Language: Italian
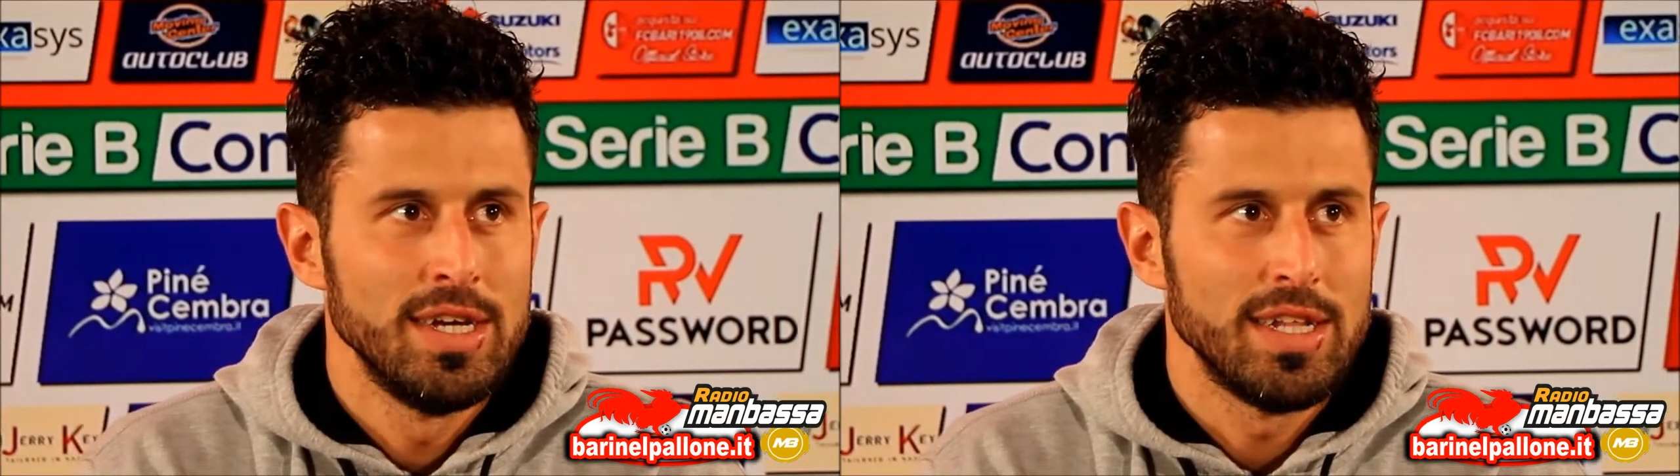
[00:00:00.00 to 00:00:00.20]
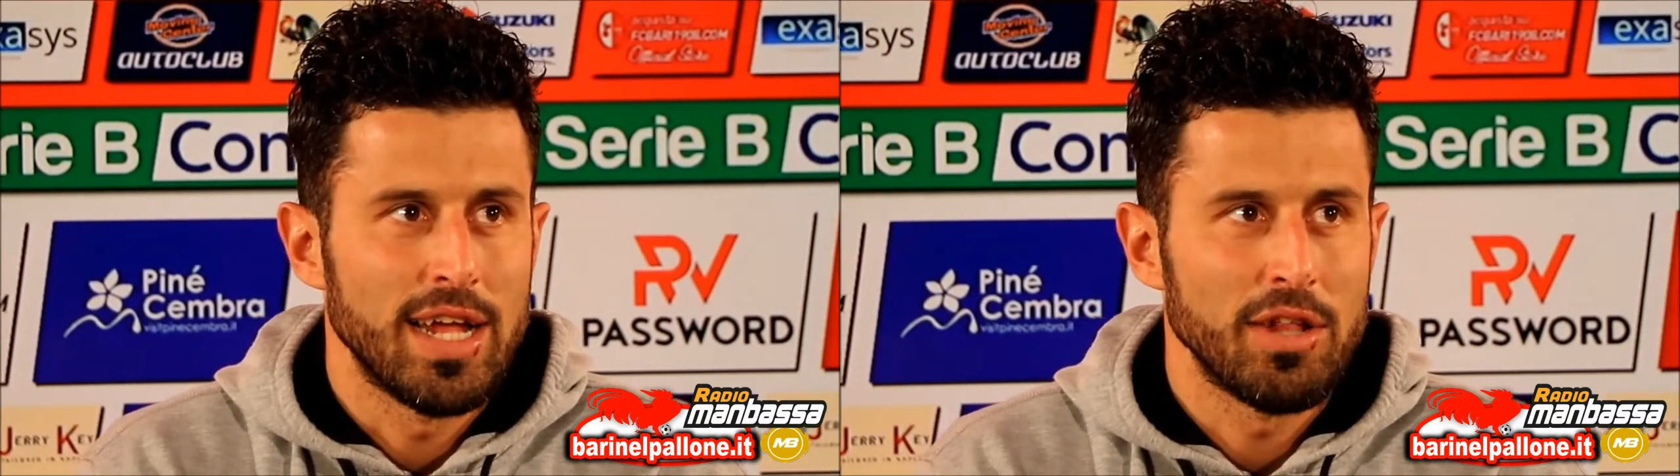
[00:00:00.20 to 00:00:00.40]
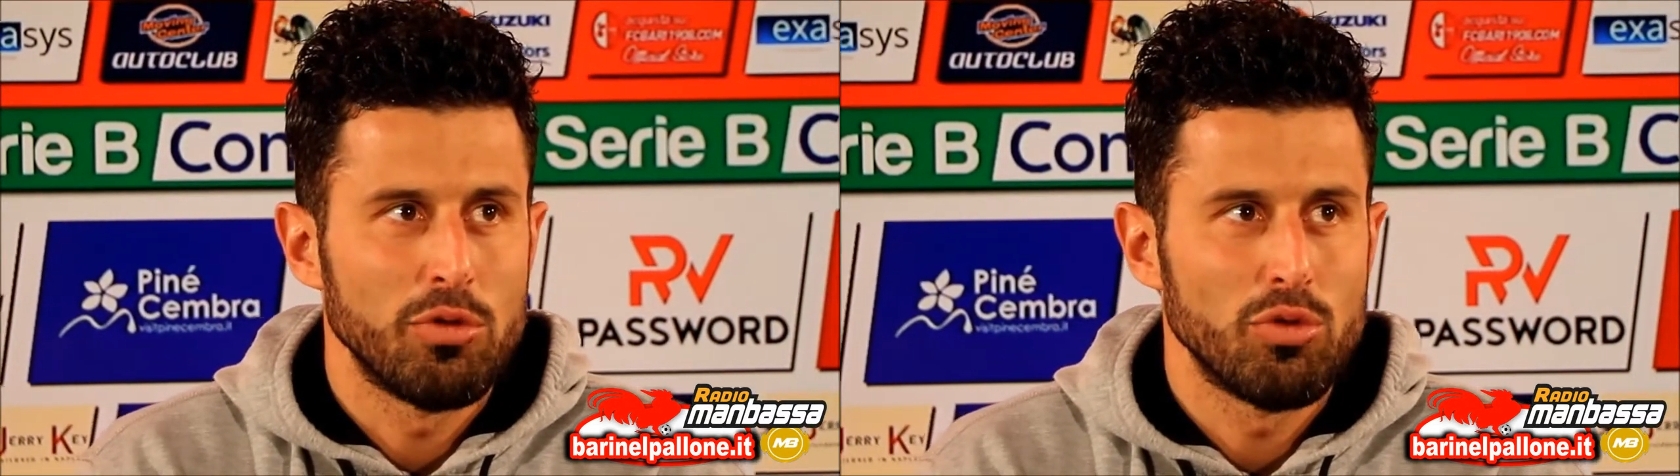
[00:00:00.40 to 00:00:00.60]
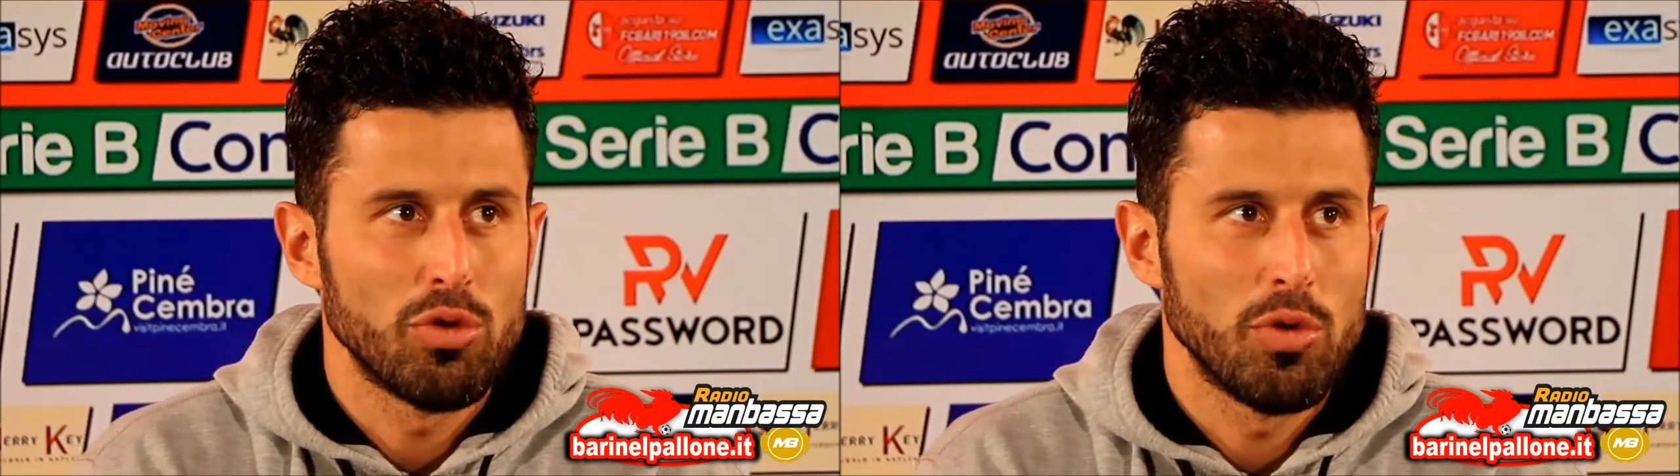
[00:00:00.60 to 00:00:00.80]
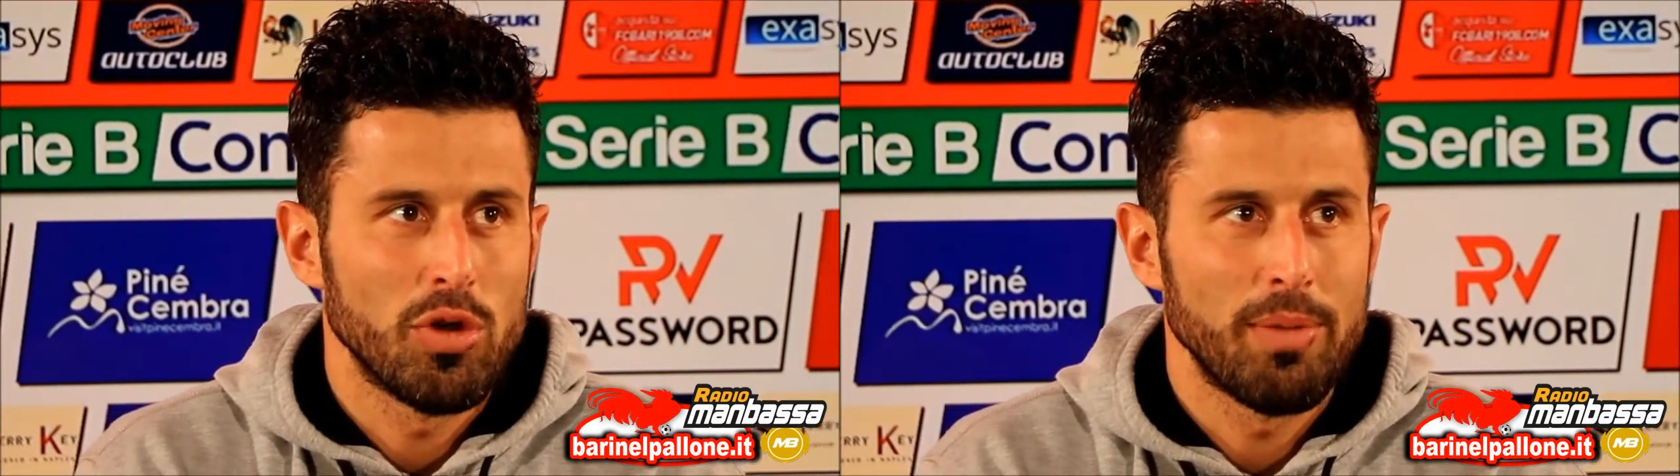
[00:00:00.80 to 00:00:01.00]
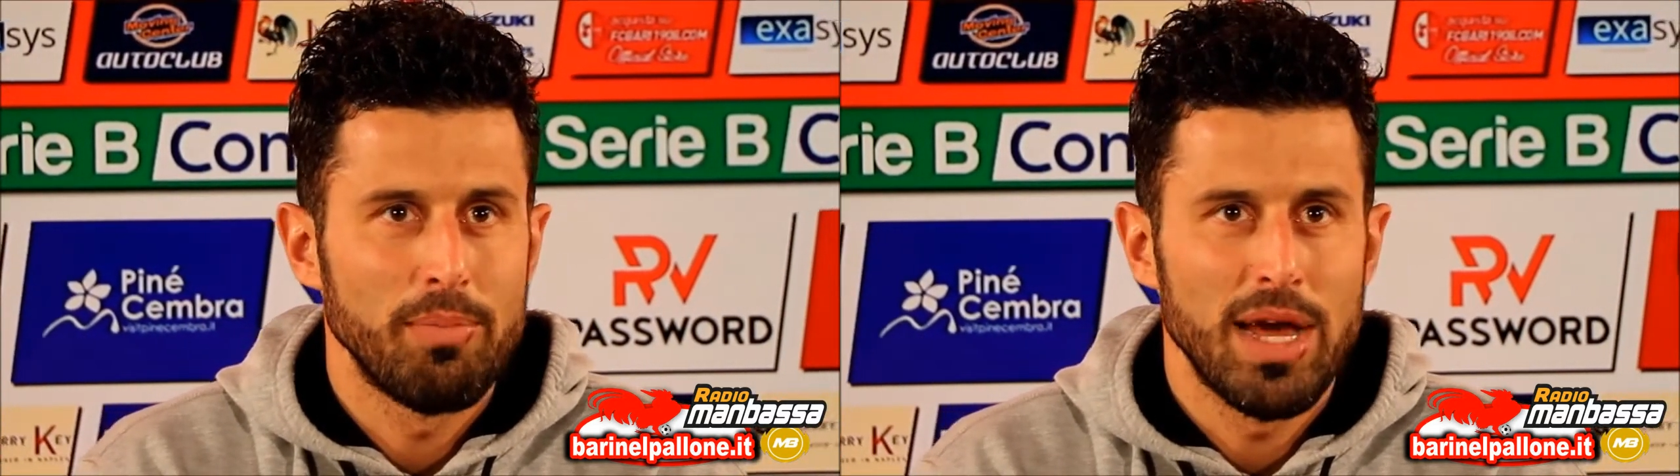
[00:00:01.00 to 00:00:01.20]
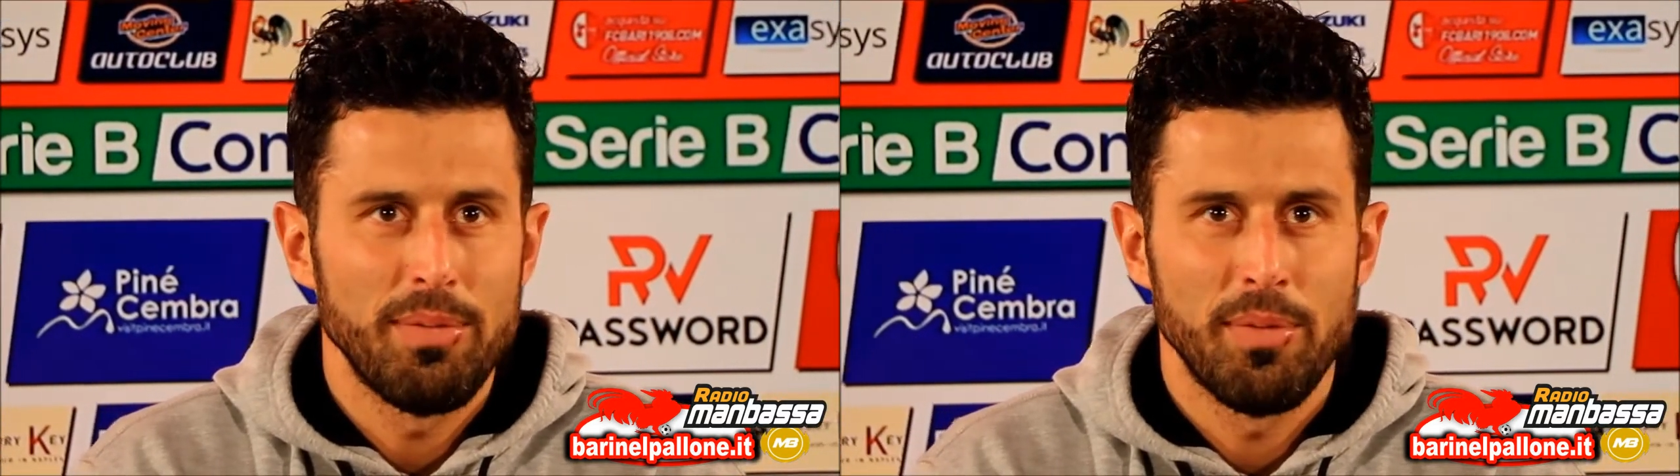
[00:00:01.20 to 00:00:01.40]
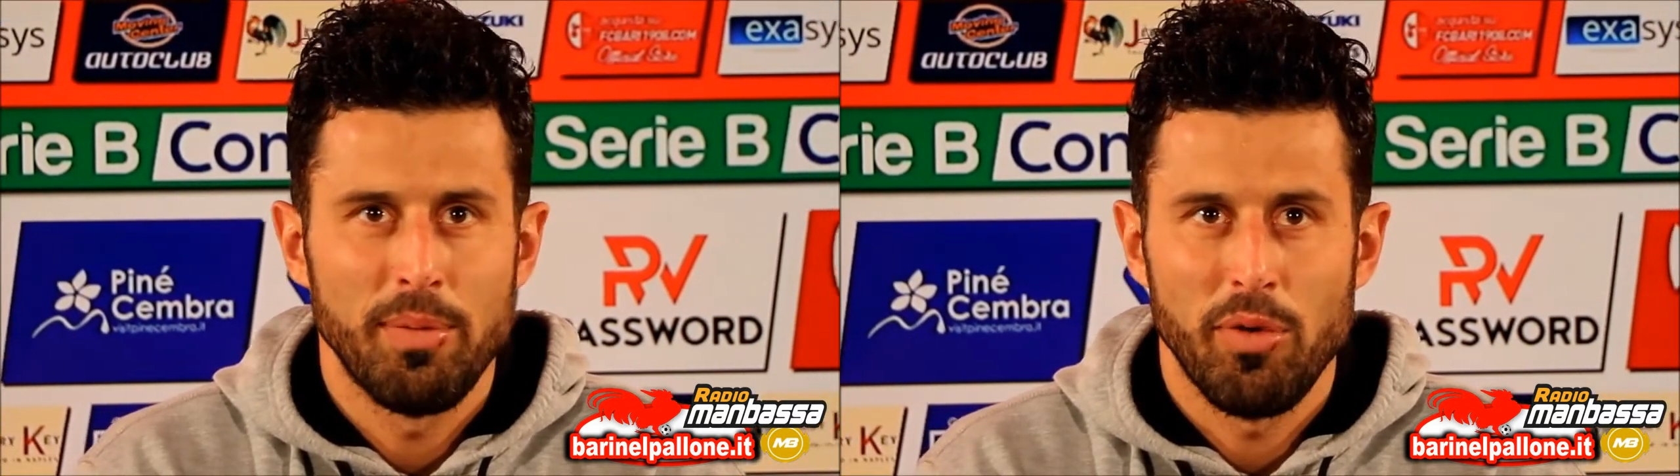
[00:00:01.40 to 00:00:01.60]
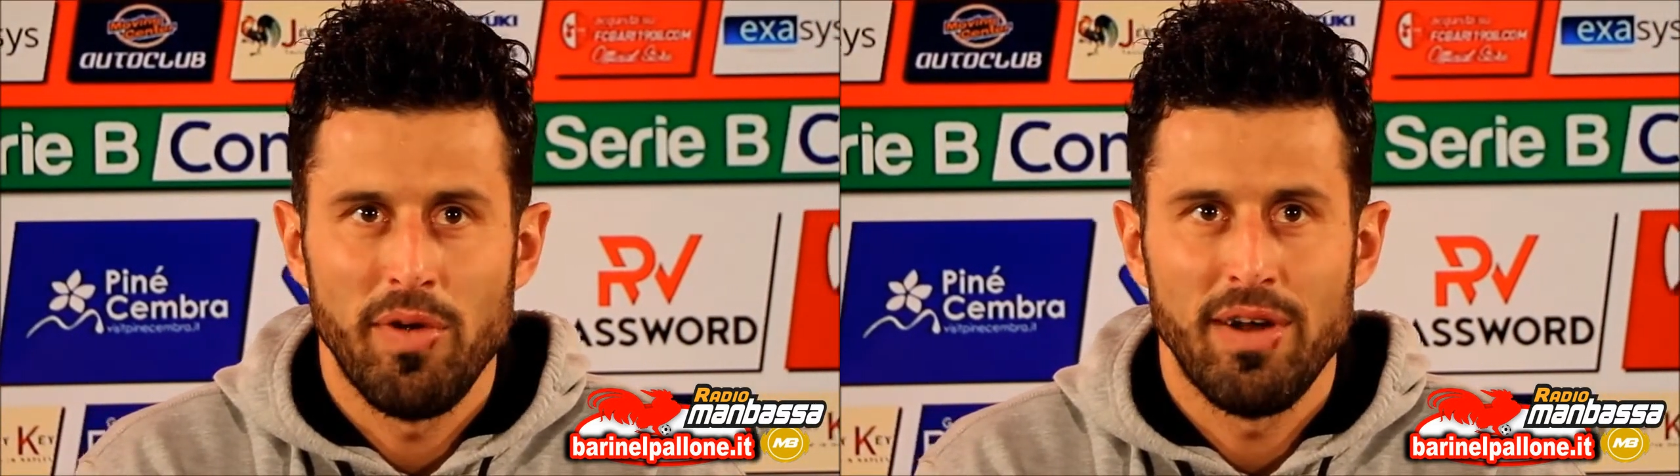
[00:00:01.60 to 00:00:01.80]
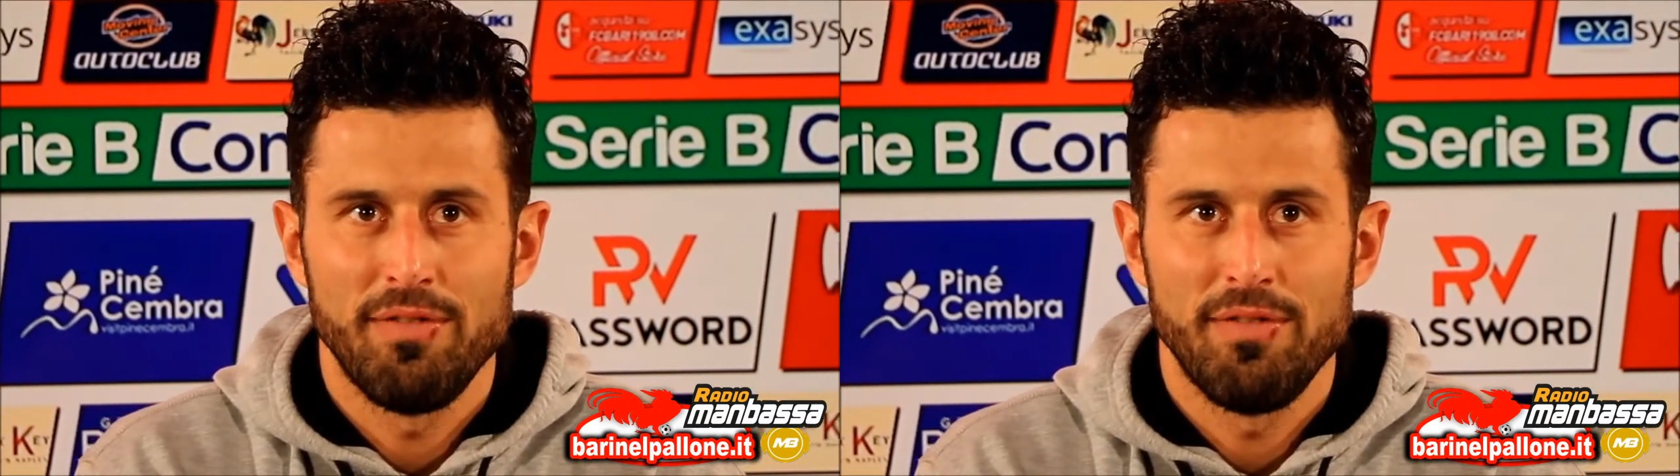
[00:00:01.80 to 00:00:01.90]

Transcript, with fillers: dare tutto quello che abbiamo per provare